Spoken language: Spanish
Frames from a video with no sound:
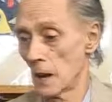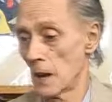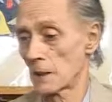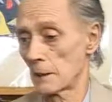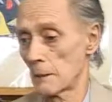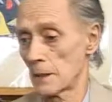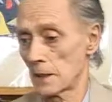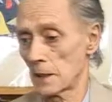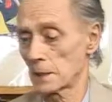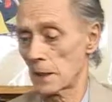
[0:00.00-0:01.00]
han
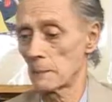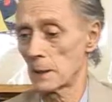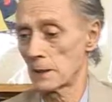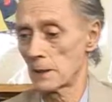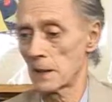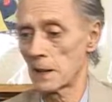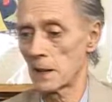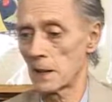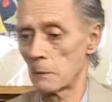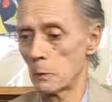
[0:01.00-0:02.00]

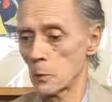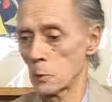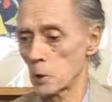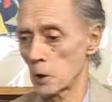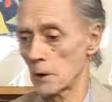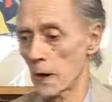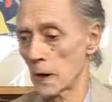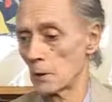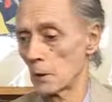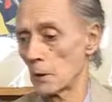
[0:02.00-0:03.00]
evidentemente
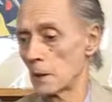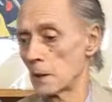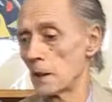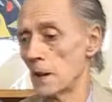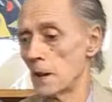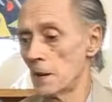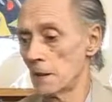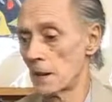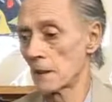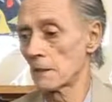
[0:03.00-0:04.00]
evolucionado
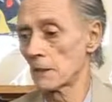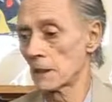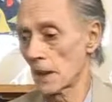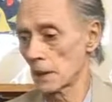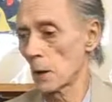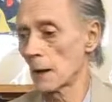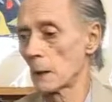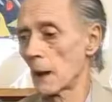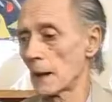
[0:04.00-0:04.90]
y han dado a la,